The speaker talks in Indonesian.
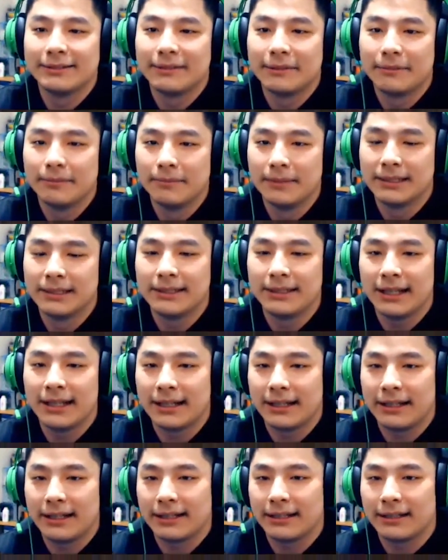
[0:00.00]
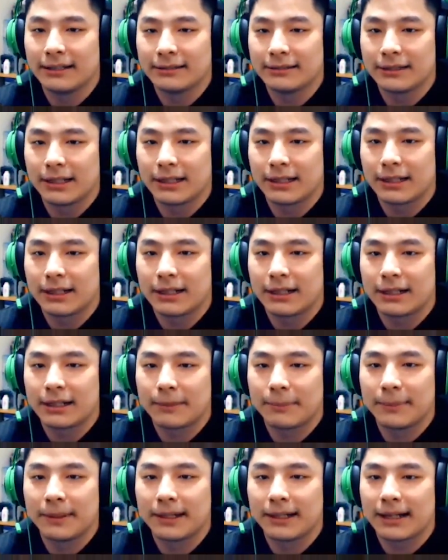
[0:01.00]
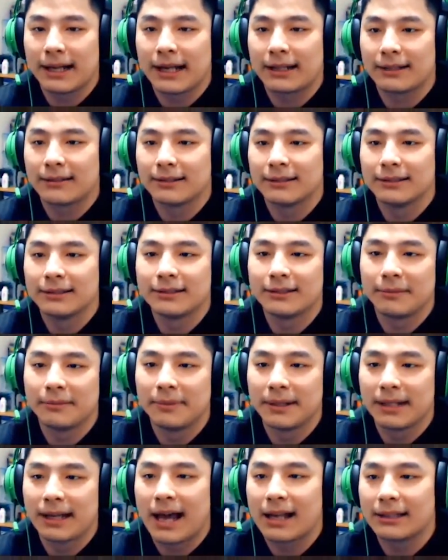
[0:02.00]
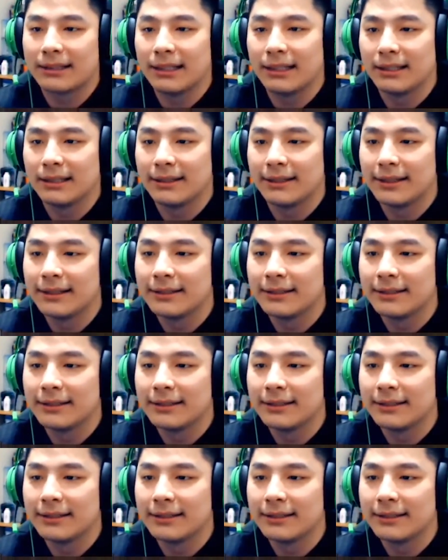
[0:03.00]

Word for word: ya. Blessed ini artinya terberkat, terberkati